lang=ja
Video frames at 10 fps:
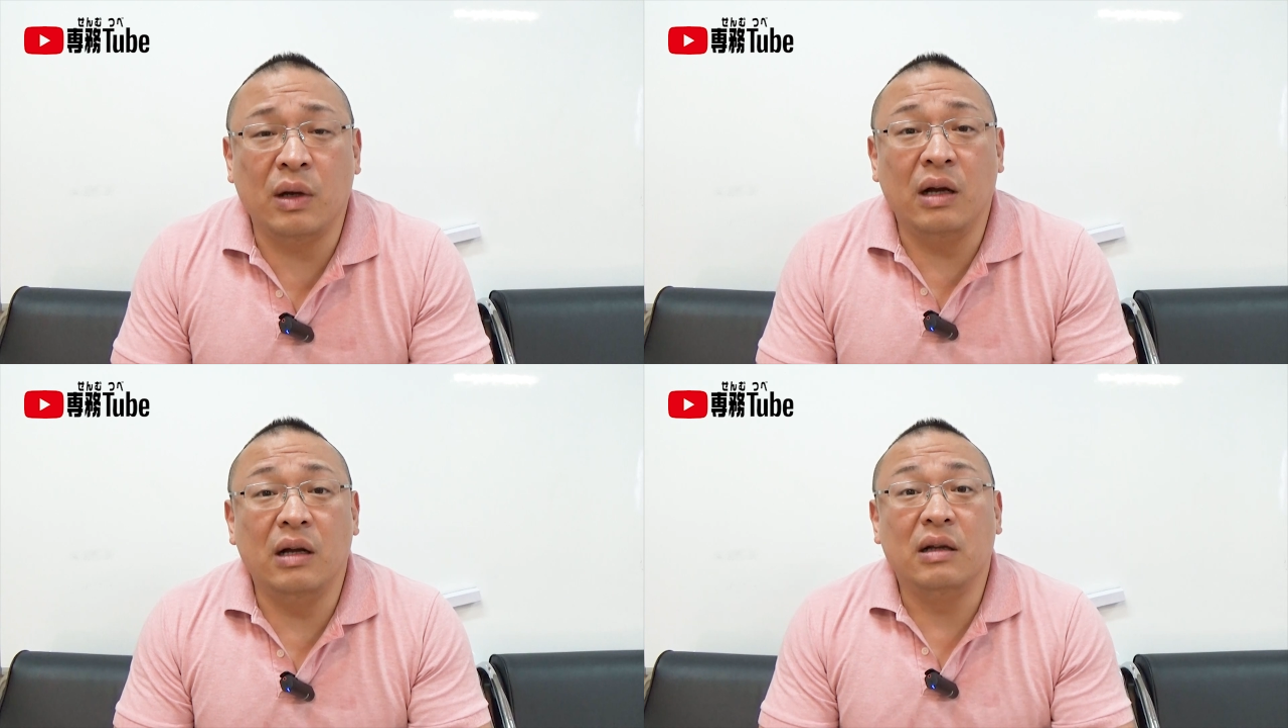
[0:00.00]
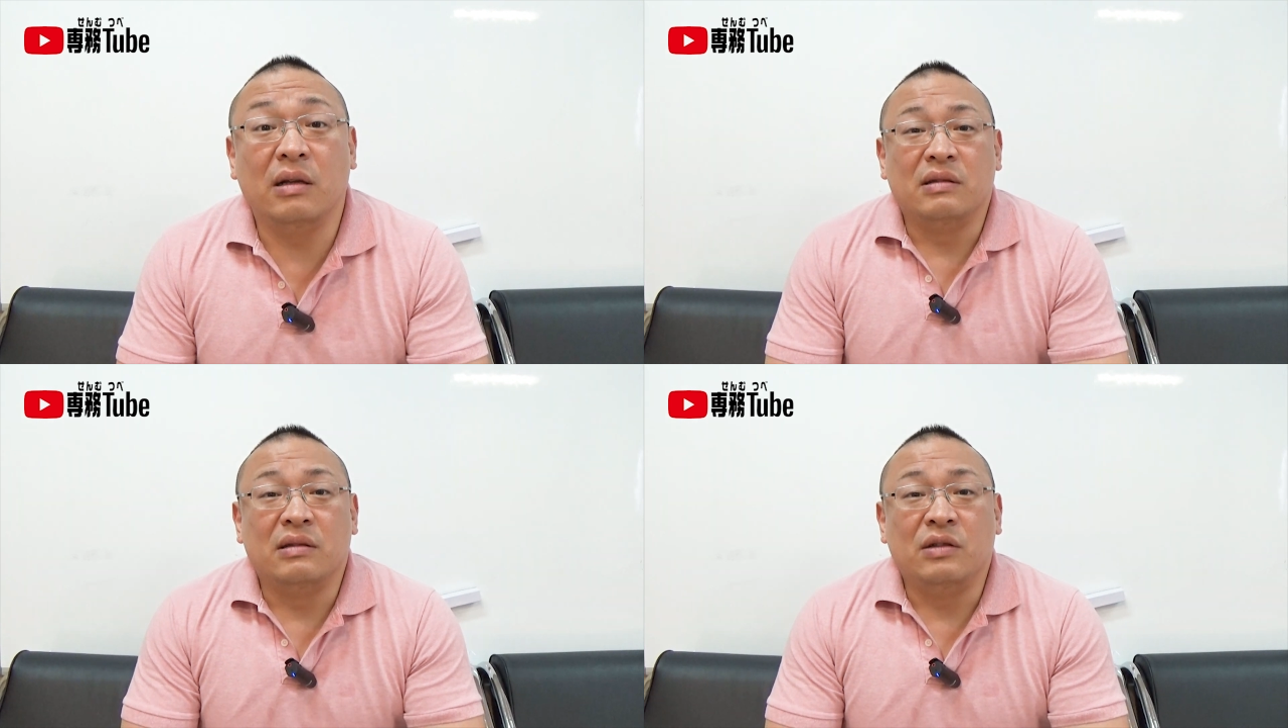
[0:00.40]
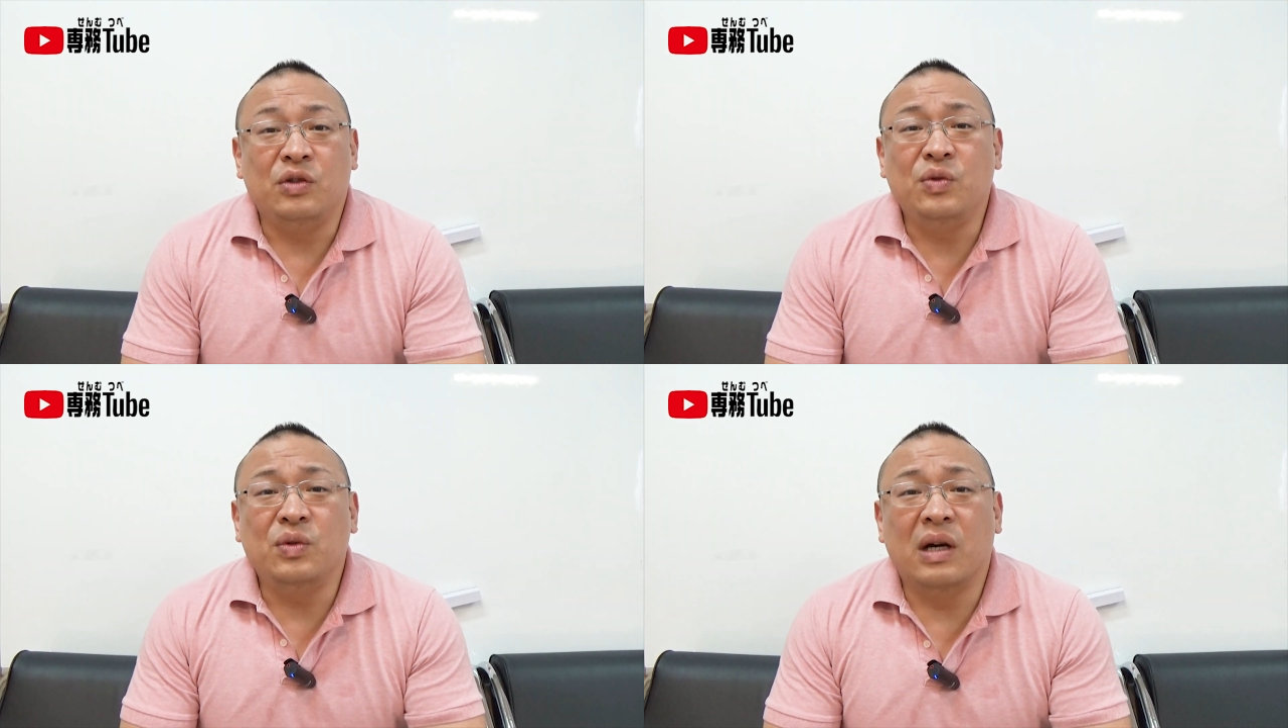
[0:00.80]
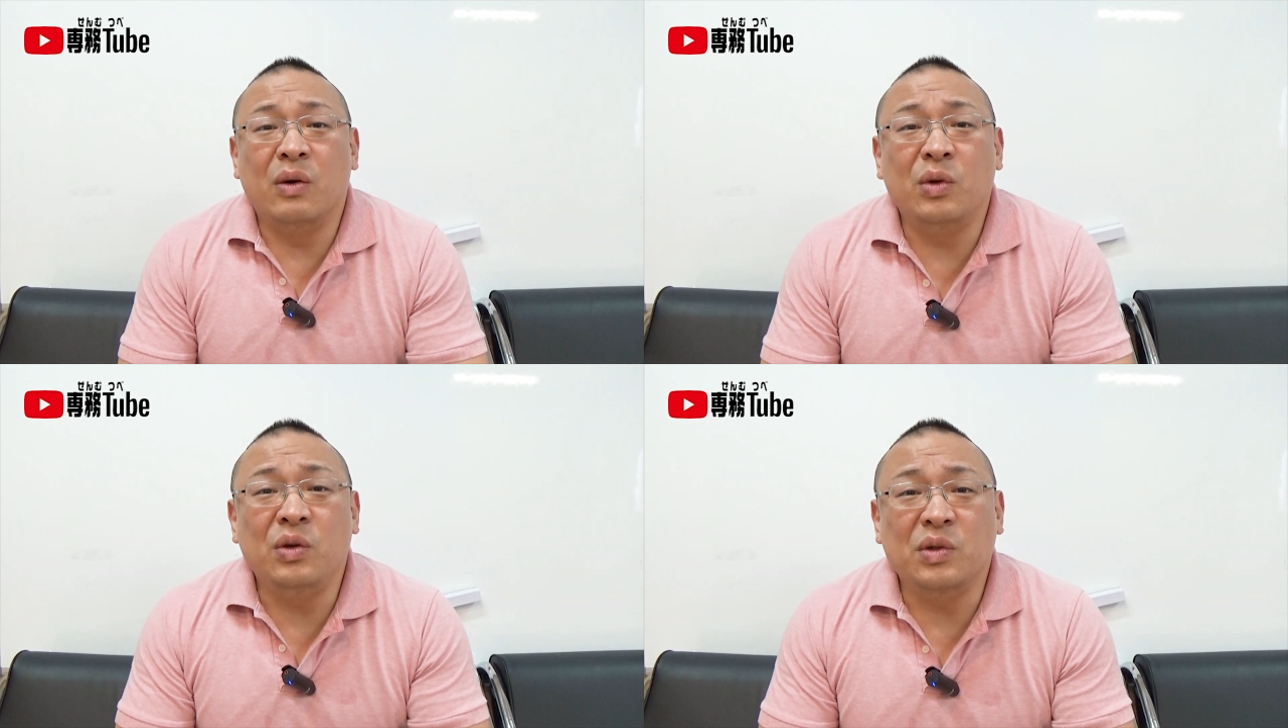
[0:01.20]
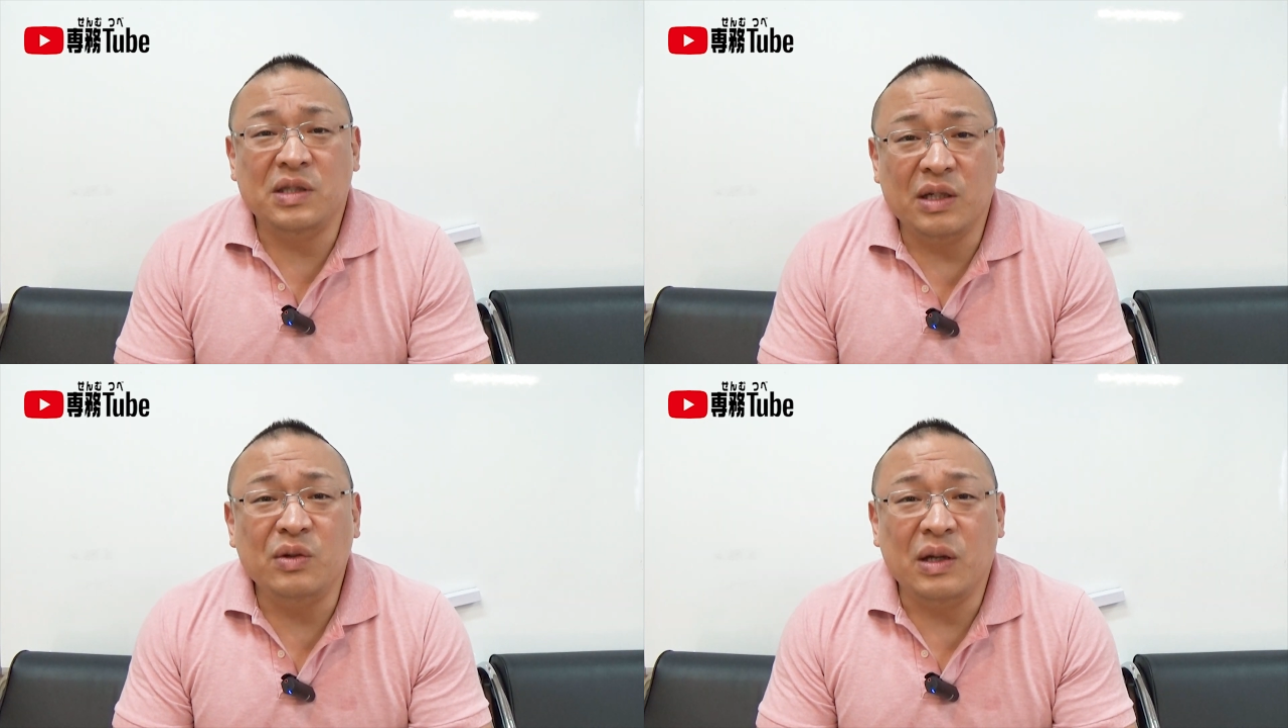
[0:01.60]
とかいう煽りを
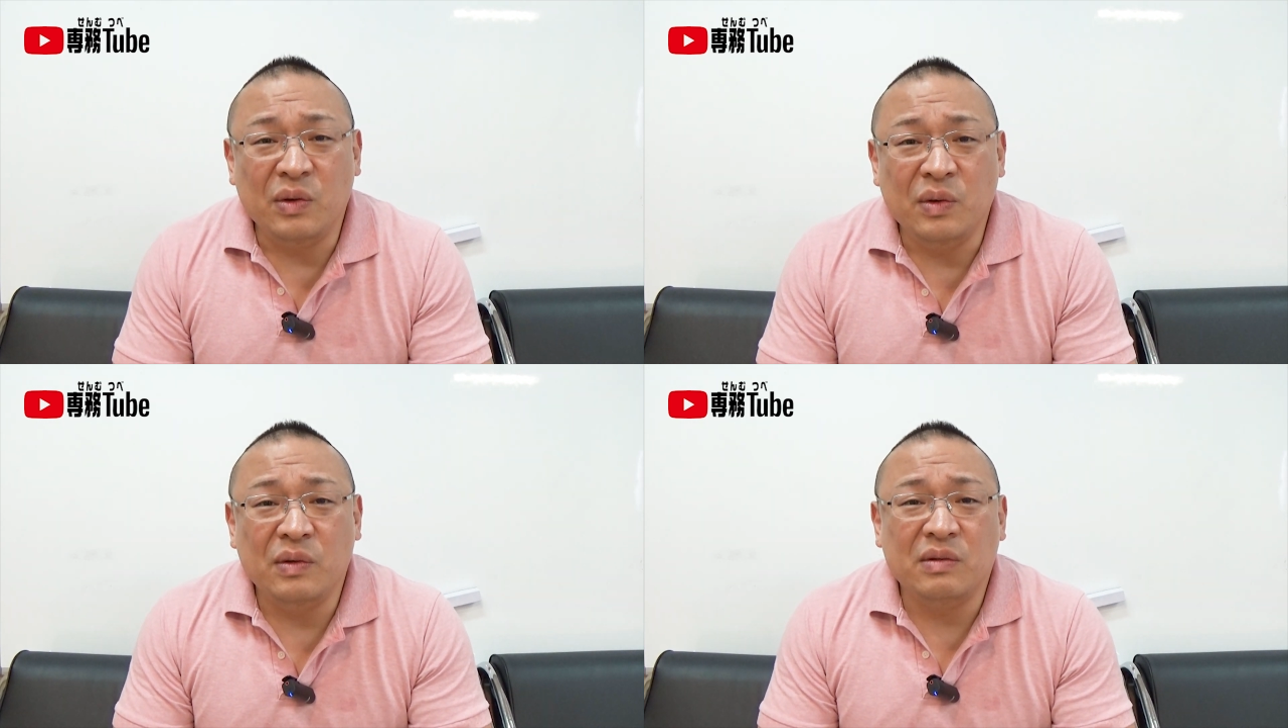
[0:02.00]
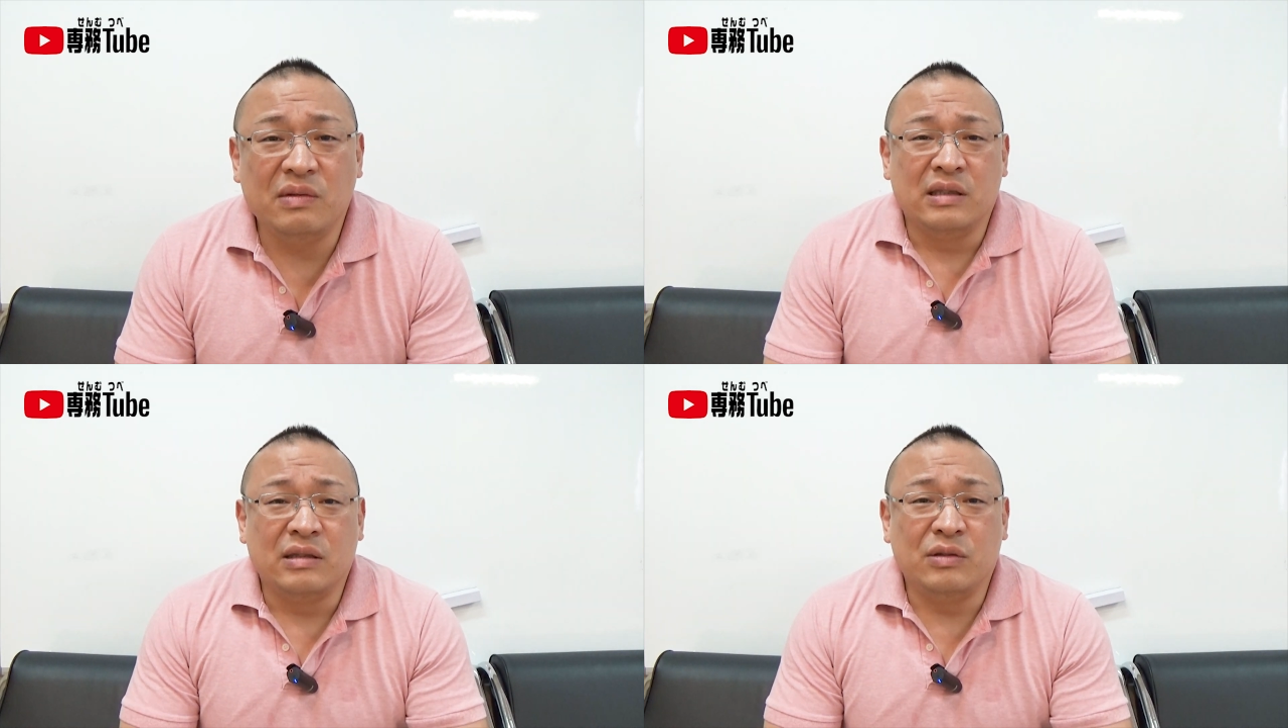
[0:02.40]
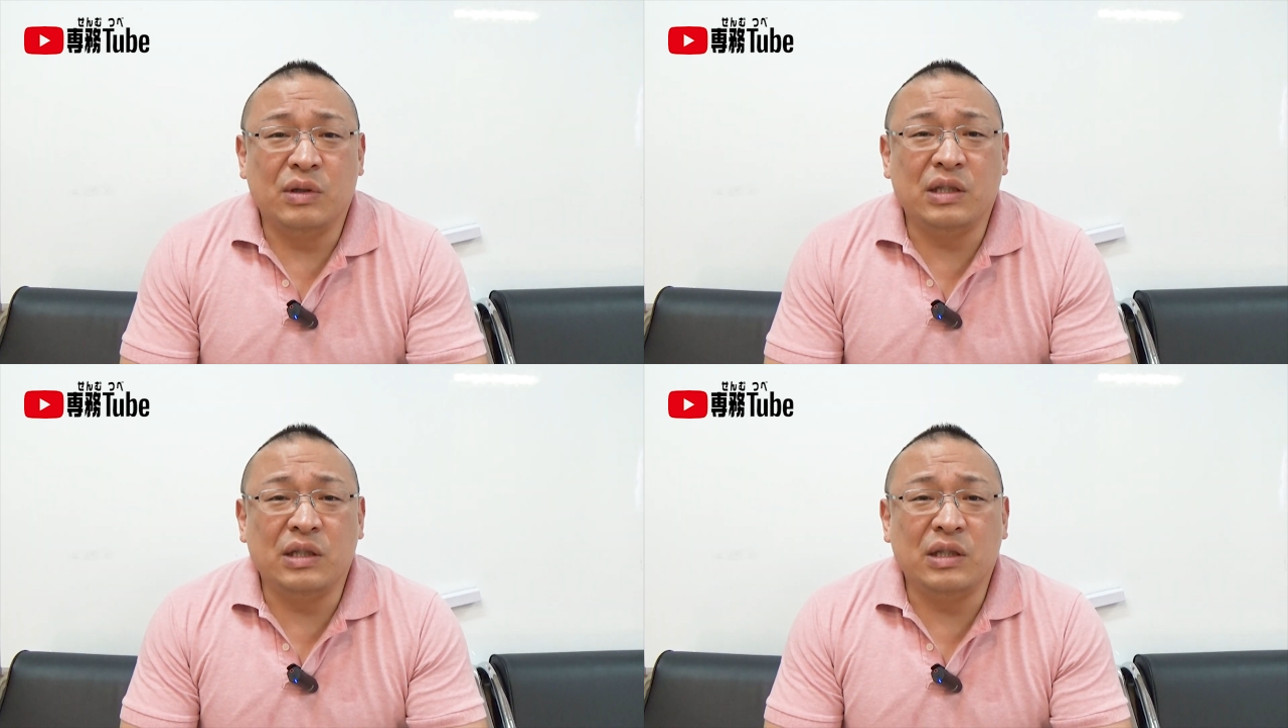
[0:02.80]
してるだろう。